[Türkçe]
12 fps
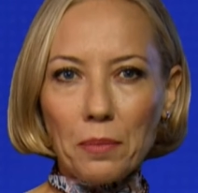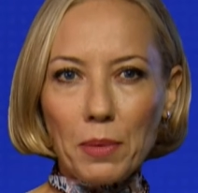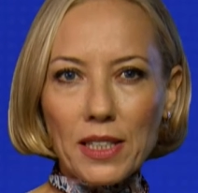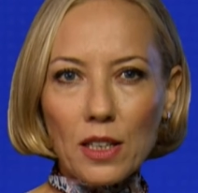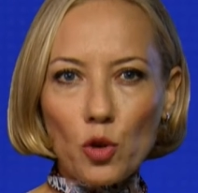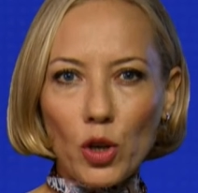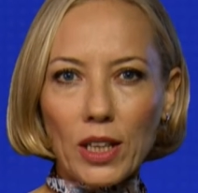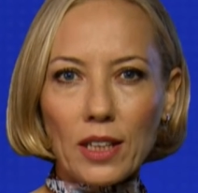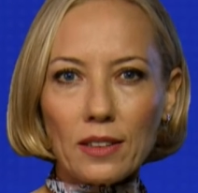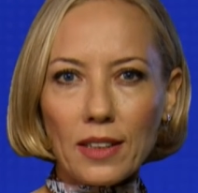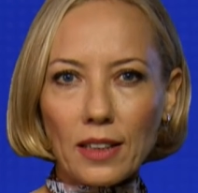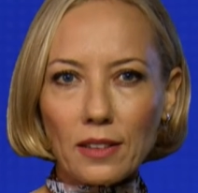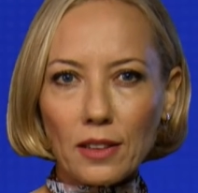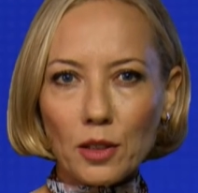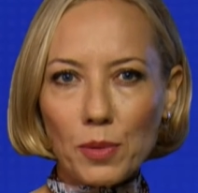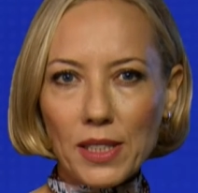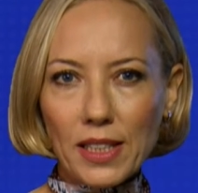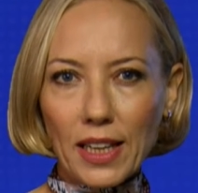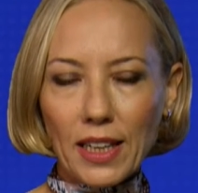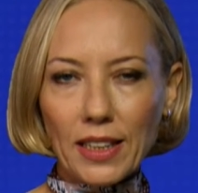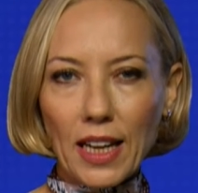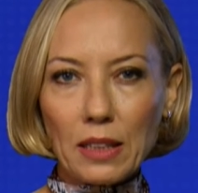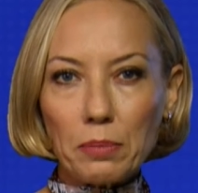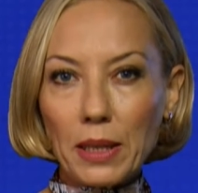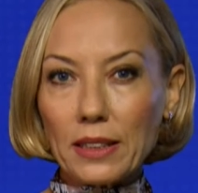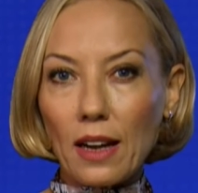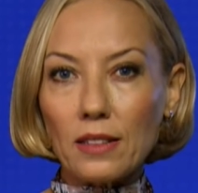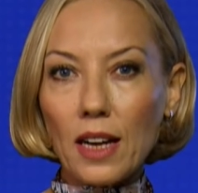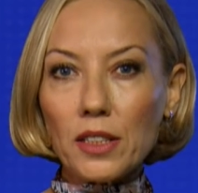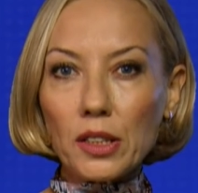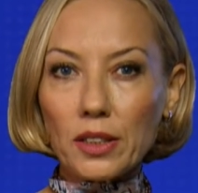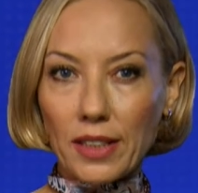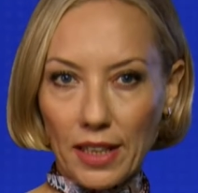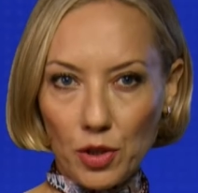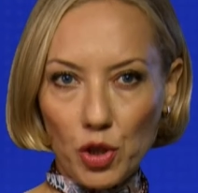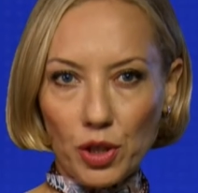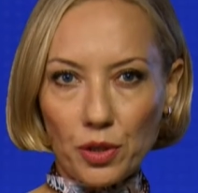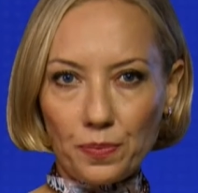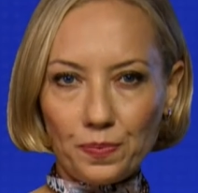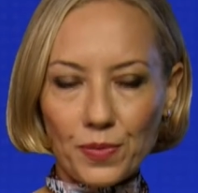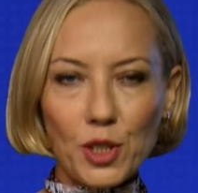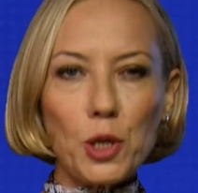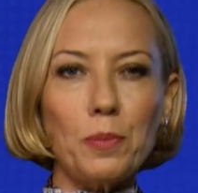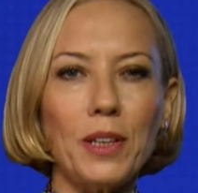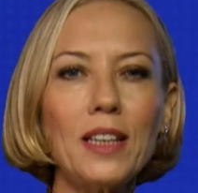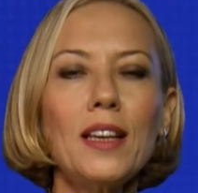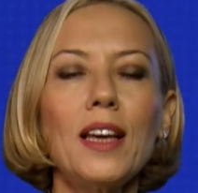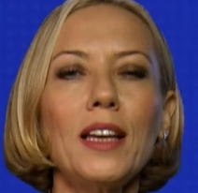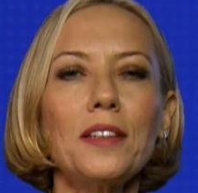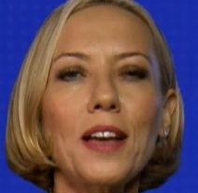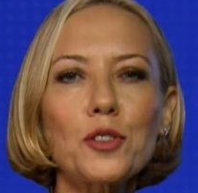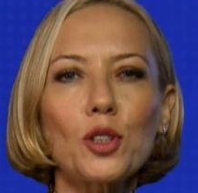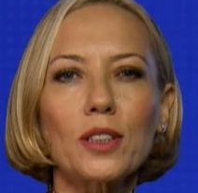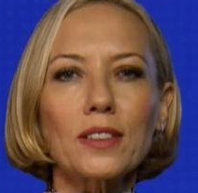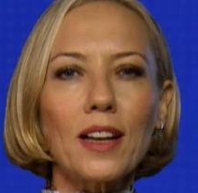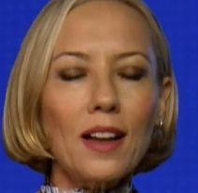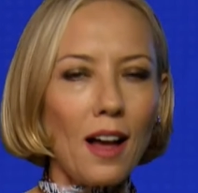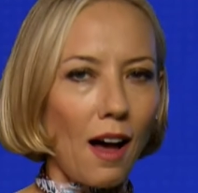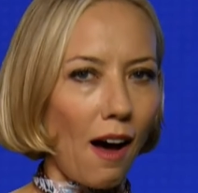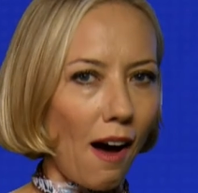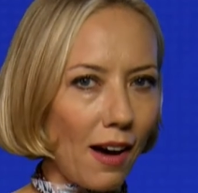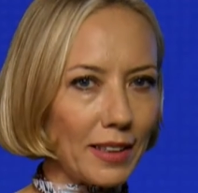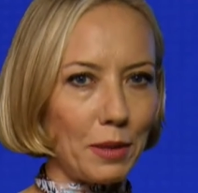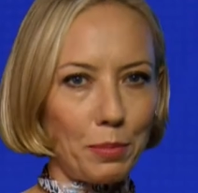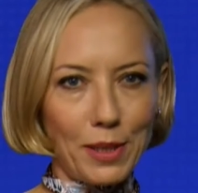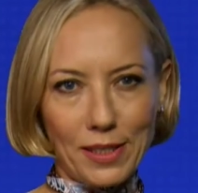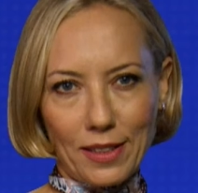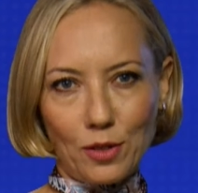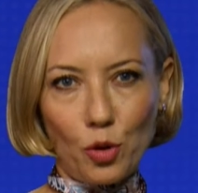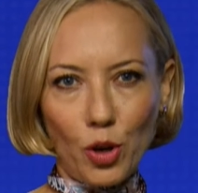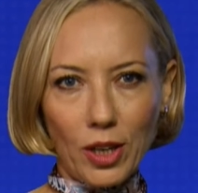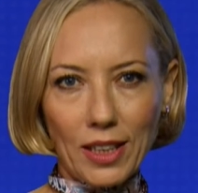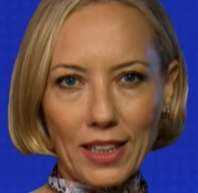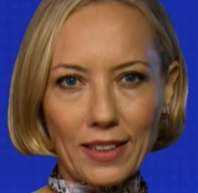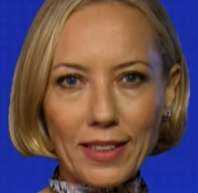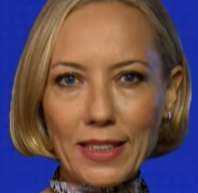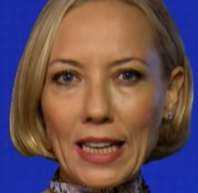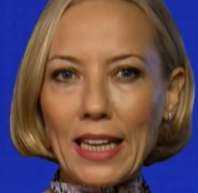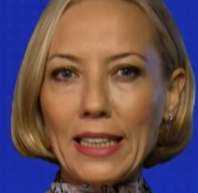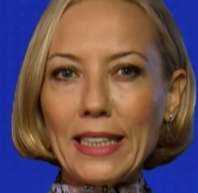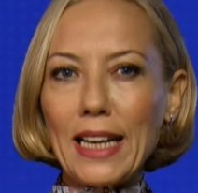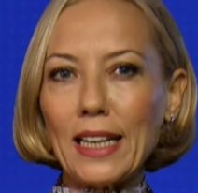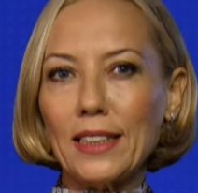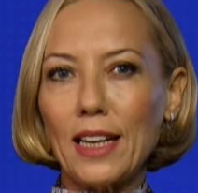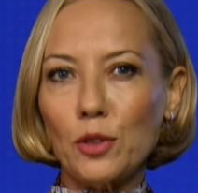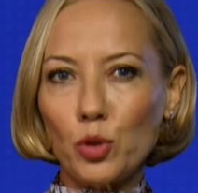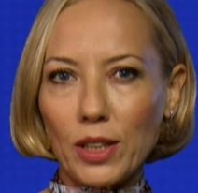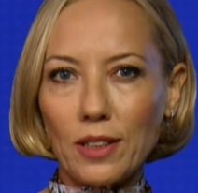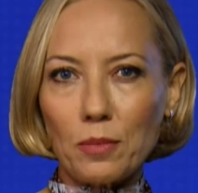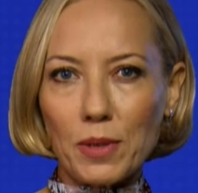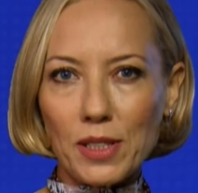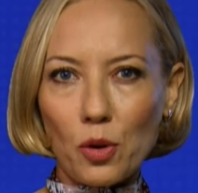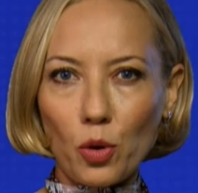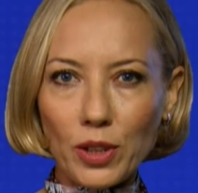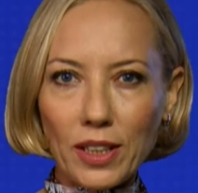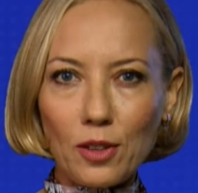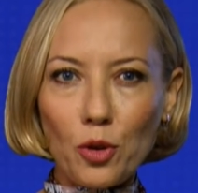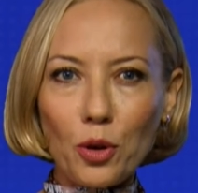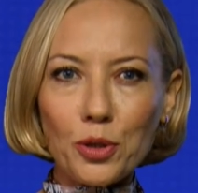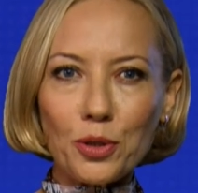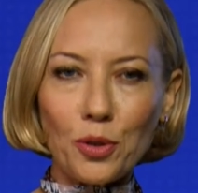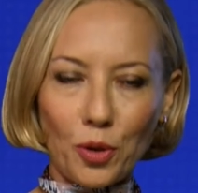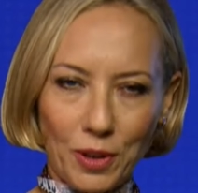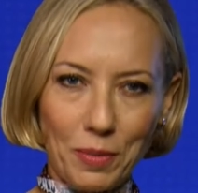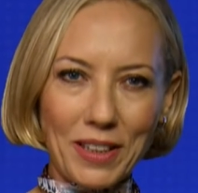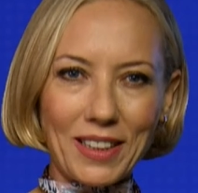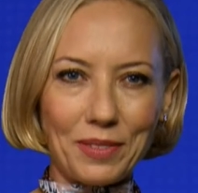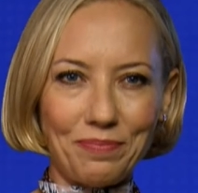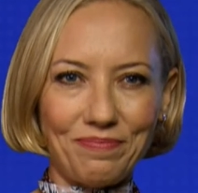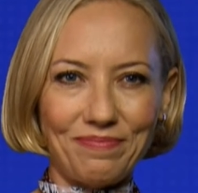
Besin öğelerinden alınması gereken miktarlar değişir. Şimdi yaşlılıkta hangi besin öğelerinin ne kadar tüketilmesi öneriliyor ona bakalım.